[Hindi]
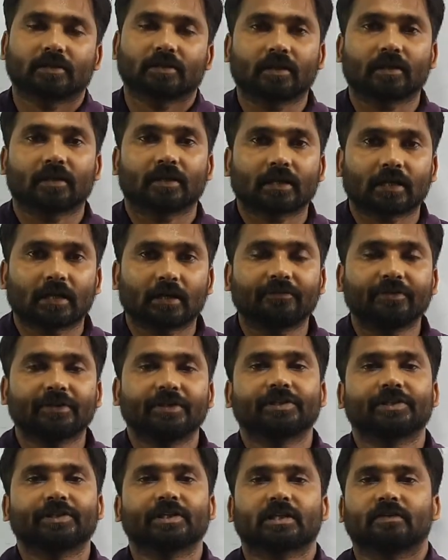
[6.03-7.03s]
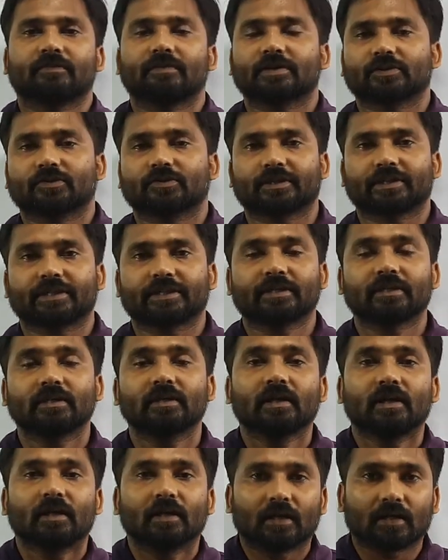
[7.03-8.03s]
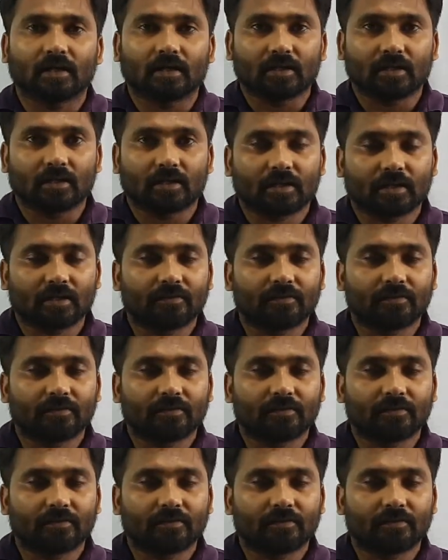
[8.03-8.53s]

तक काफ़ी चीज़ें कवर चुके हैं आ,